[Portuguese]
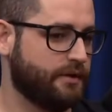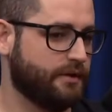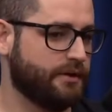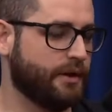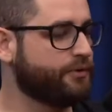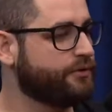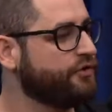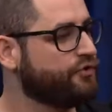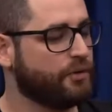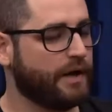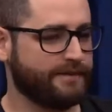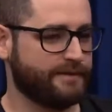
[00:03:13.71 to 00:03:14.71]
Não sei
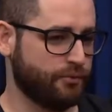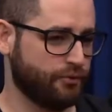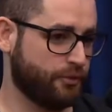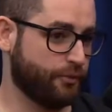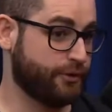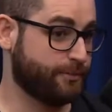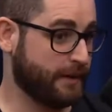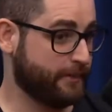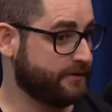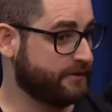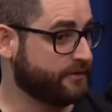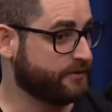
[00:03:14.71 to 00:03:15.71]
julgar se mudou muito para
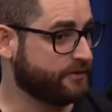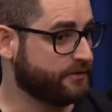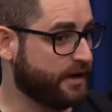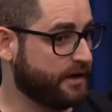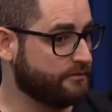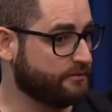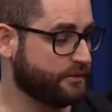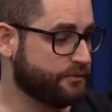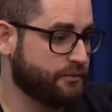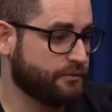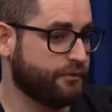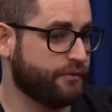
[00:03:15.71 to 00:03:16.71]
mim, sendo sincero, porque eu
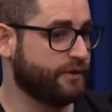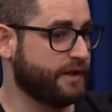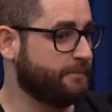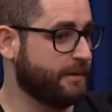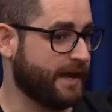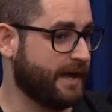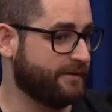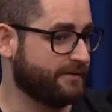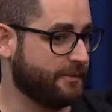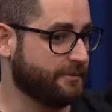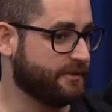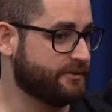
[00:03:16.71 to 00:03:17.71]
tô, tô, vivendo a parada,
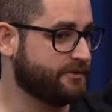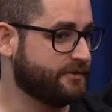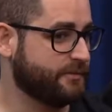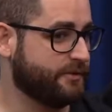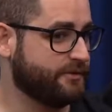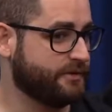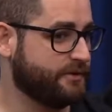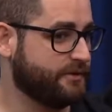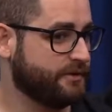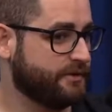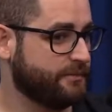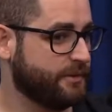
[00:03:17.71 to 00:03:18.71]
sabe? A gente tem uma visão,
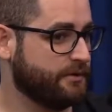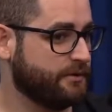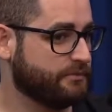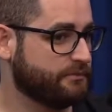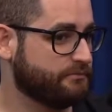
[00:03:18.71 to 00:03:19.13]
às vezes, meio